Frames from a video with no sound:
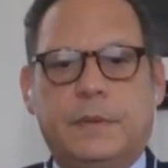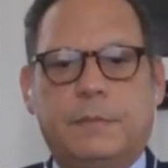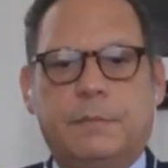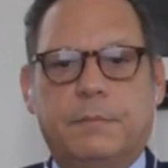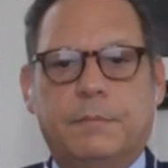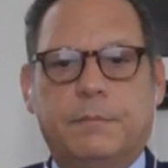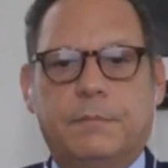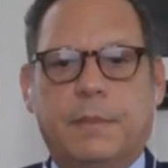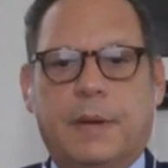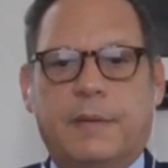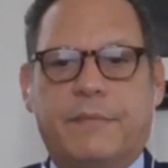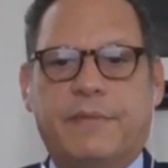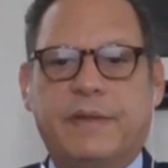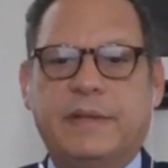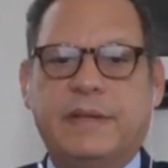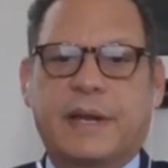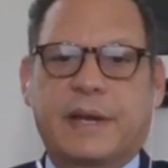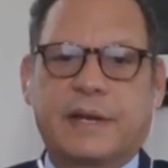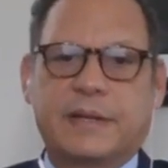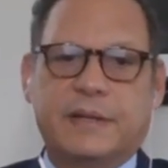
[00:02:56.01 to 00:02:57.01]
Mm, a
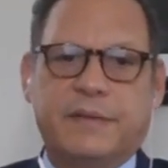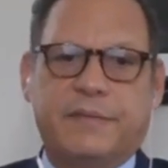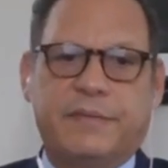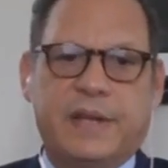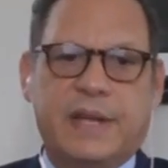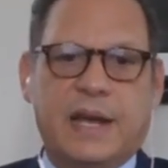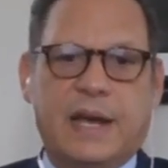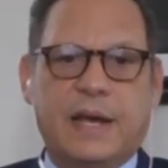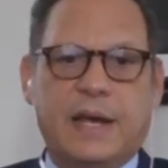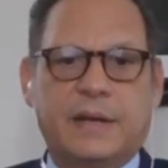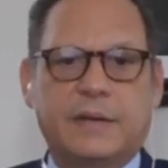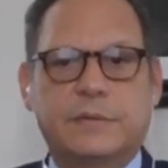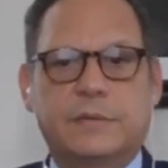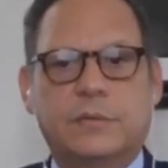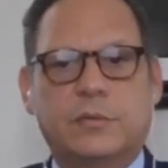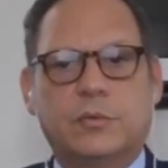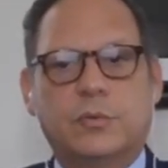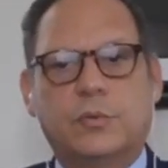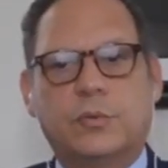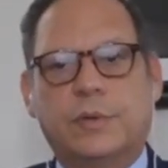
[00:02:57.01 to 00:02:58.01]
fin de ratificar
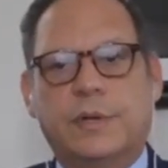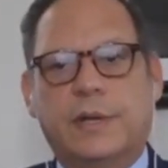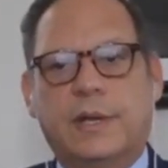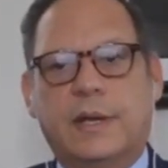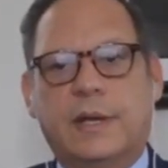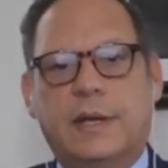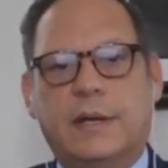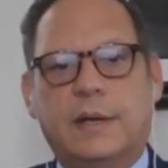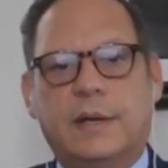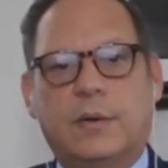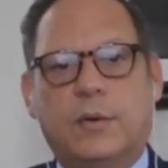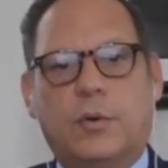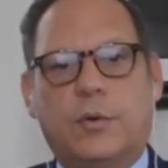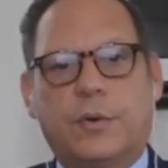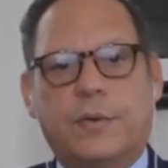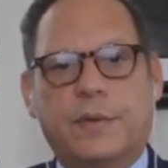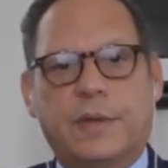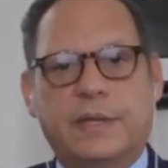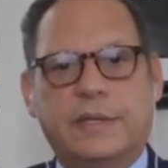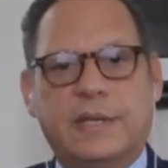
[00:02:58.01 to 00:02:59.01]
una
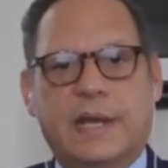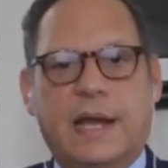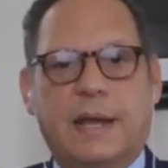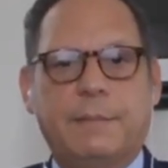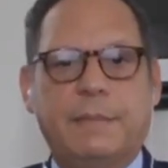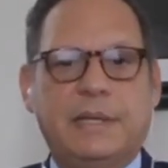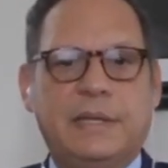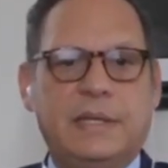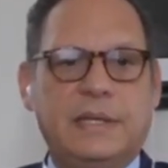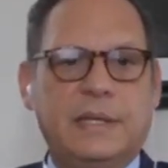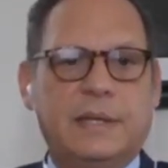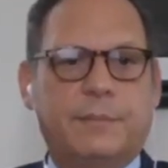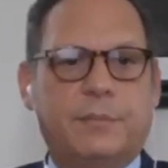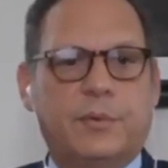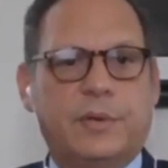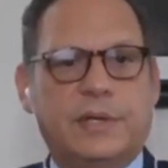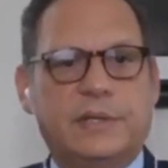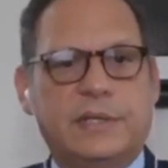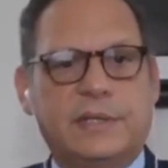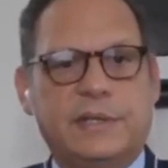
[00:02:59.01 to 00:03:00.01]
orden ya emitida
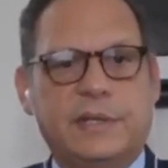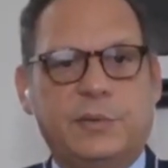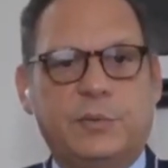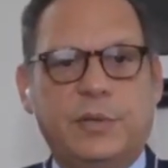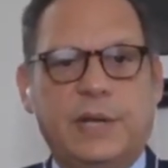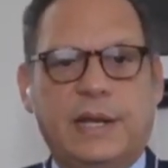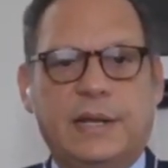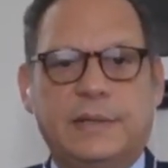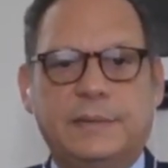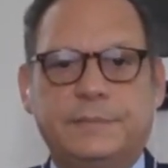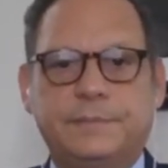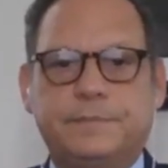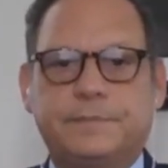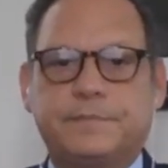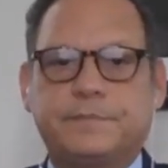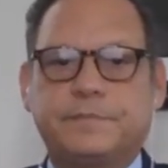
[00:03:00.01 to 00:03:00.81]
por este tribunal